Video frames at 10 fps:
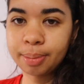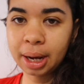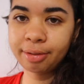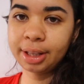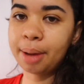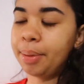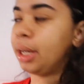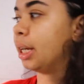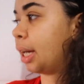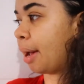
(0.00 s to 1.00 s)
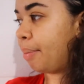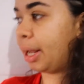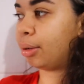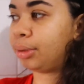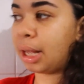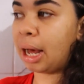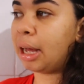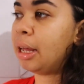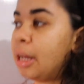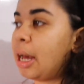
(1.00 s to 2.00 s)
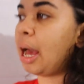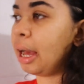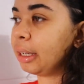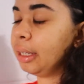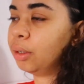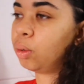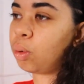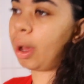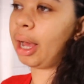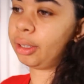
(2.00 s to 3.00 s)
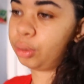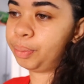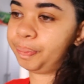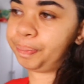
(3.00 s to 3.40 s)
tomar café da manhã. Gabriel tá aqui no quarto.